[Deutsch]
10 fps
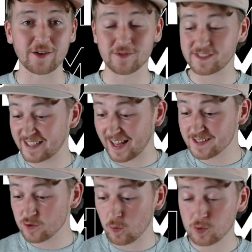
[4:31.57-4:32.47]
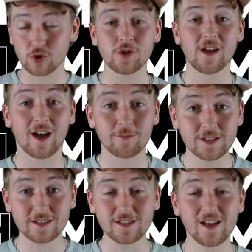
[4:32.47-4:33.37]
Und ihr seht ganz oben schon
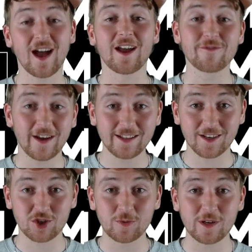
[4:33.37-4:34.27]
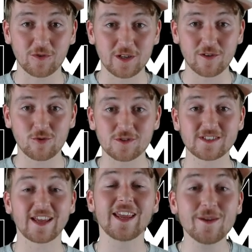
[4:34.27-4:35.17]
Amiri, ein weiterer Spieler von Leverkusen,
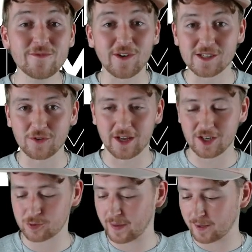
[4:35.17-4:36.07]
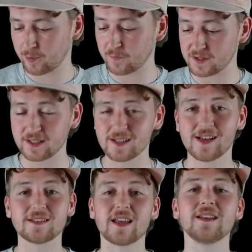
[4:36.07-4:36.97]
der ebenfalls von einer Sperre profitiert,
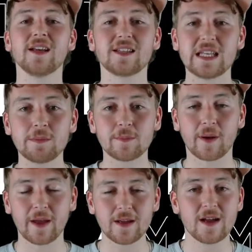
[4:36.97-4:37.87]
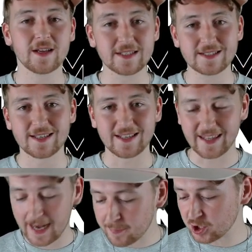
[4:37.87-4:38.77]
denn Demi Bayer ist
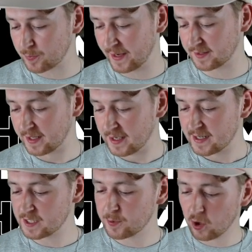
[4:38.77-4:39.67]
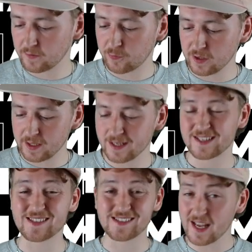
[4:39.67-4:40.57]
gelb gesperrt. Das bedeutet für ihn
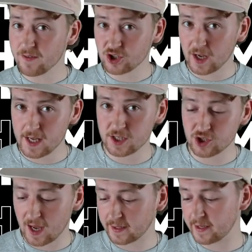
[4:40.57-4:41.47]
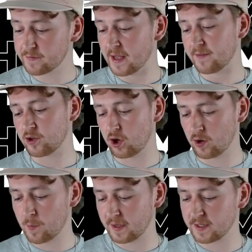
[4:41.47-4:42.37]
sehr wahrscheinlich die Startelf. Wir können auch
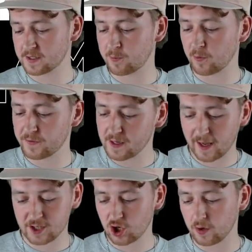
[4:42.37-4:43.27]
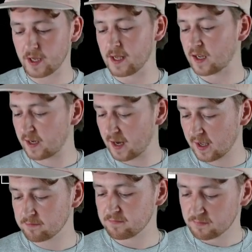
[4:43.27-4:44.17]
mal hier ins Profil reinschauen.
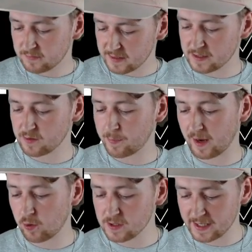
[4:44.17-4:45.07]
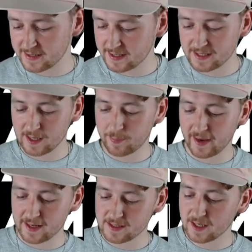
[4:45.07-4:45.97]
Klar, da sind so ein paar Kurzeinsätze dabei,
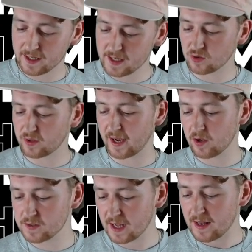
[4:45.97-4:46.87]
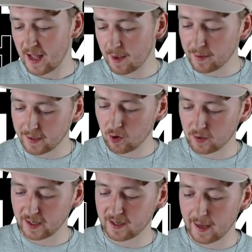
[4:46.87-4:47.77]
das sieht dann nicht so geil aus, aber dann auch
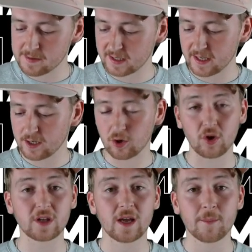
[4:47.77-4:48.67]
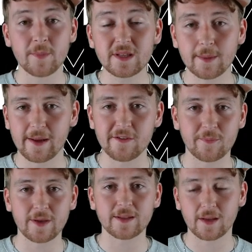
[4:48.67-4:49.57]
gegen Leipzig, erinnert euch, mit dem
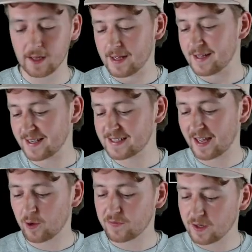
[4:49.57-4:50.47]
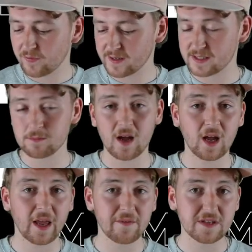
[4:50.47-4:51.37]
Elfmeter, das kann auf jeden Fall Sinn machen.
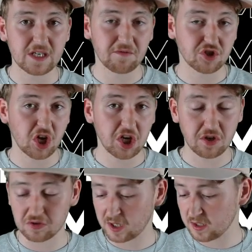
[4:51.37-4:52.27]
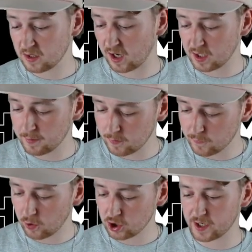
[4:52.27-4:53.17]
Er wird sie dann wahrscheinlich auch treten, kann ich mir gut
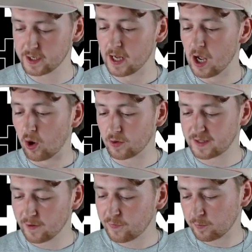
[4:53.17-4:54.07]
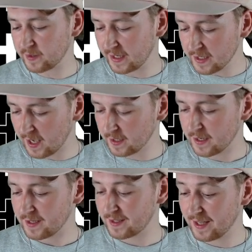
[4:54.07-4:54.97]
vorstellen. Und dann von Beginn an
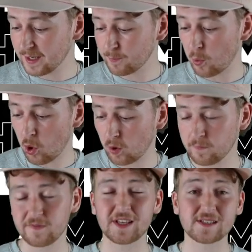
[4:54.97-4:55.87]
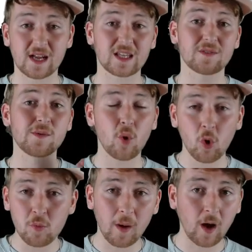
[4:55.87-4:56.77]
gegen Bochum, wie gesagt, ich will
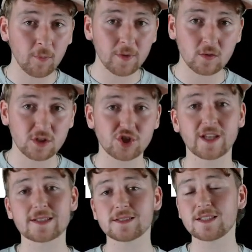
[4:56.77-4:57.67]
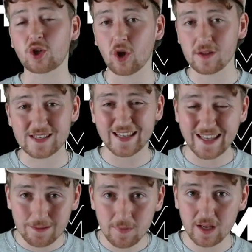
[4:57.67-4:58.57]
Bochum überhaupt nicht unterschätzen, die können sich
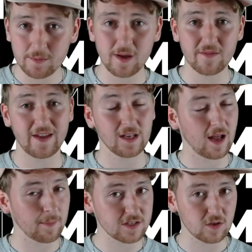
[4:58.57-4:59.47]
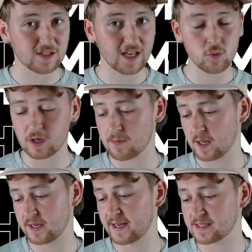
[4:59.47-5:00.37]
immer, immer wehren, haben das auch sehr gut gemacht
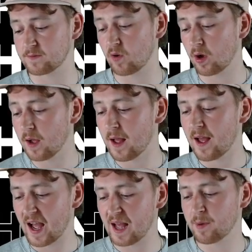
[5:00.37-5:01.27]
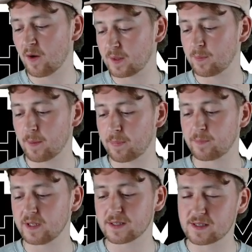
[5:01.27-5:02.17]
in den letzten Wochen, aber auf dem Blatt
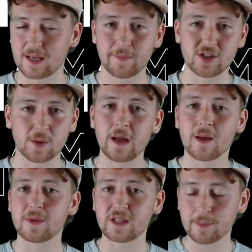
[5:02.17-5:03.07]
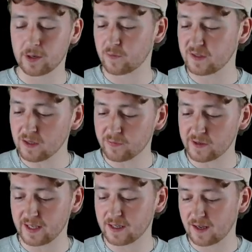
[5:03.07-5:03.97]
Papier ist es ein Matchup, mit dem man auf jeden Fall
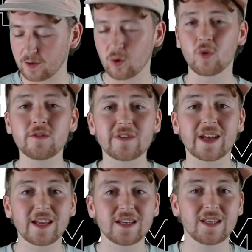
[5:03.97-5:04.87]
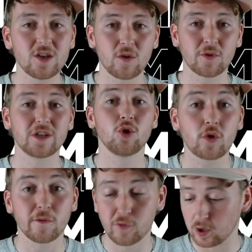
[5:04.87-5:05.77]
gehen und wir reden ja hier auch von den
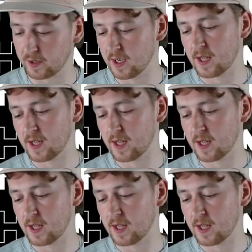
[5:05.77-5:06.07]
Lückenfüllern.